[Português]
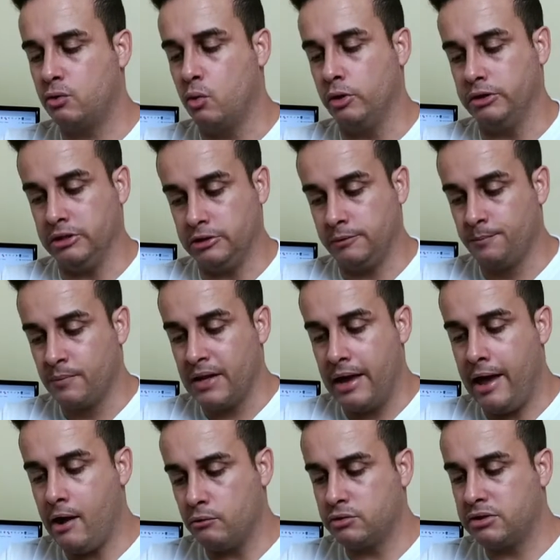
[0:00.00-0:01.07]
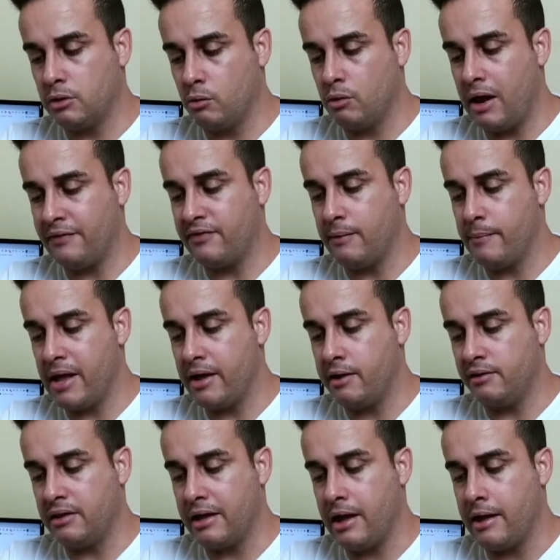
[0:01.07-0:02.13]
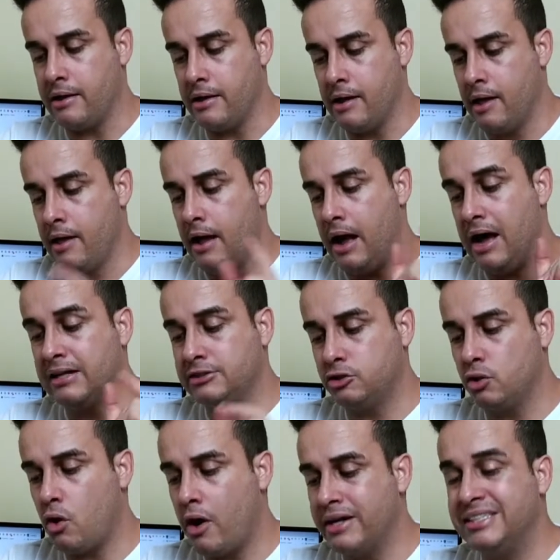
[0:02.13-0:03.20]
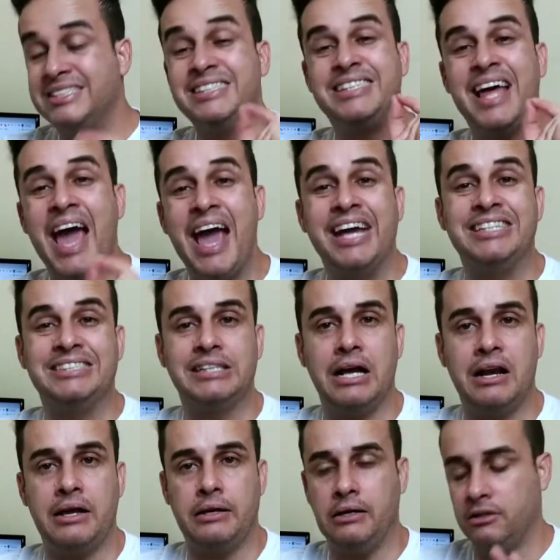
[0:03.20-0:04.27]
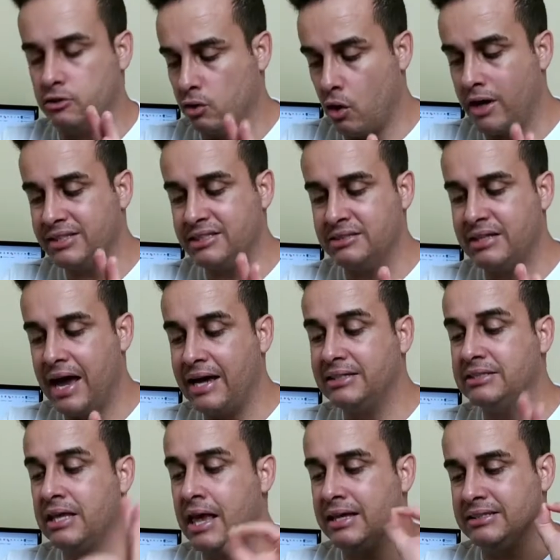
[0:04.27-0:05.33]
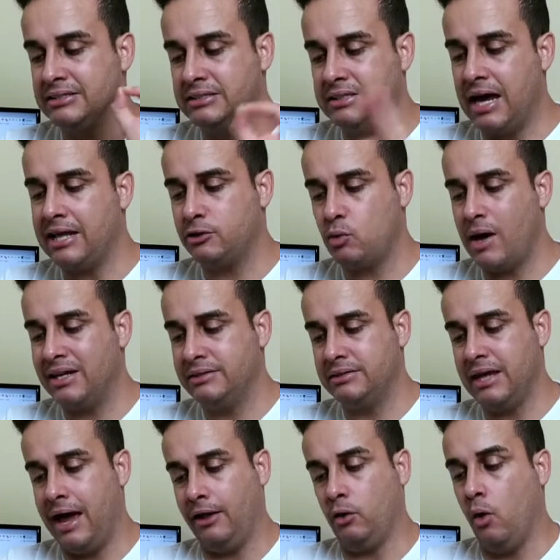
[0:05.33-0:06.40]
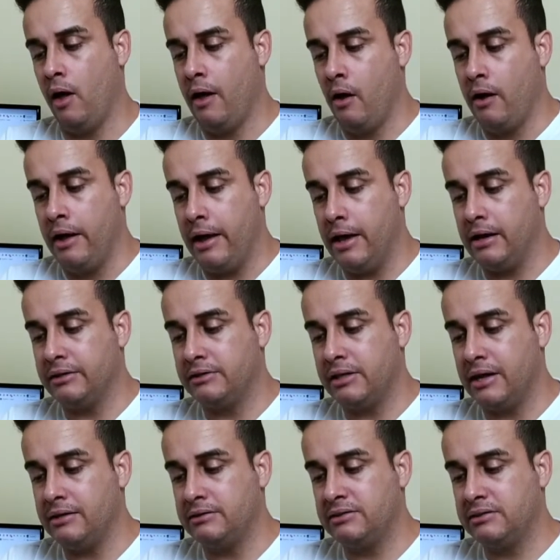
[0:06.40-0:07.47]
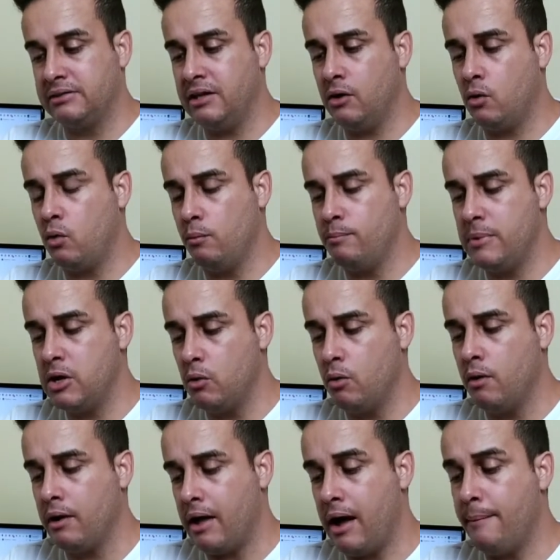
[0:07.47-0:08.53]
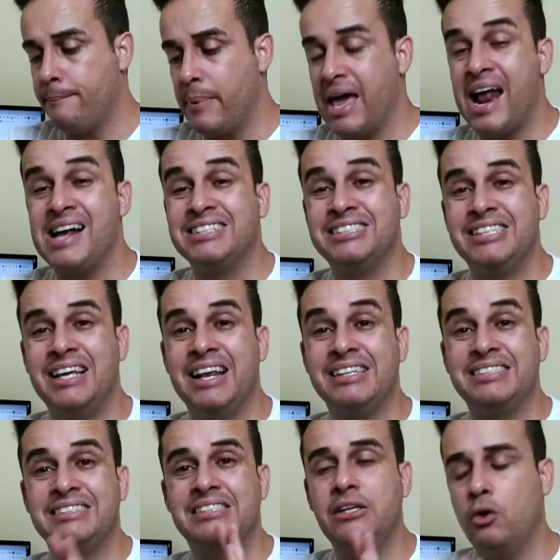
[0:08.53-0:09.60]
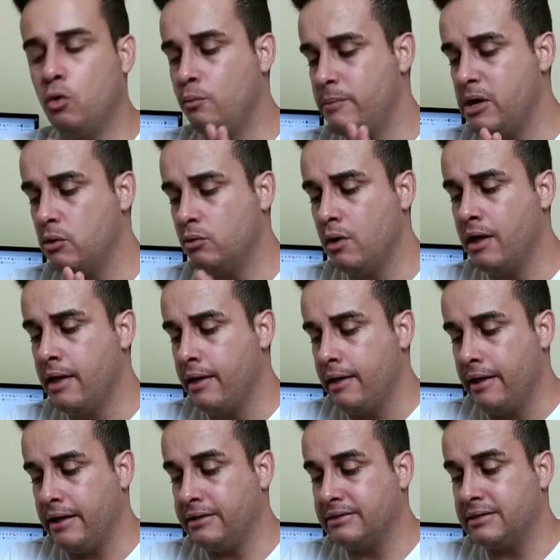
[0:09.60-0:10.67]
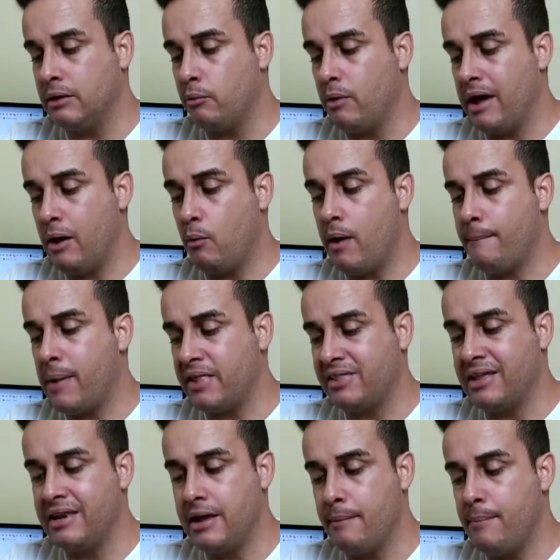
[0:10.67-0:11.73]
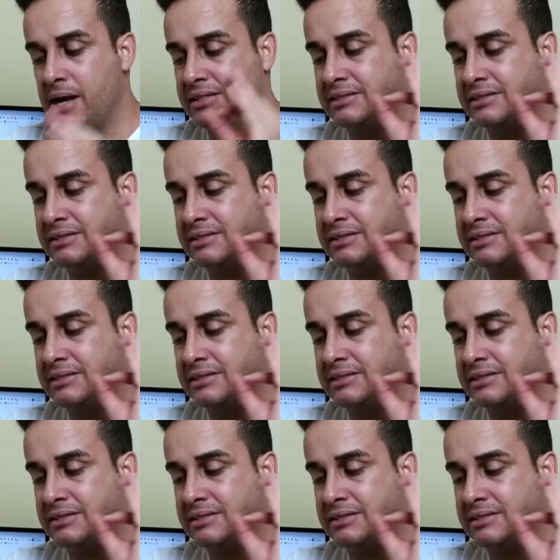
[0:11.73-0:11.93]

coisas. É um celular também que tem aí Android 10, galera. Android 10 já atualizado ele tem 5.000, a amperagem dele é 5.000, então é uma bateria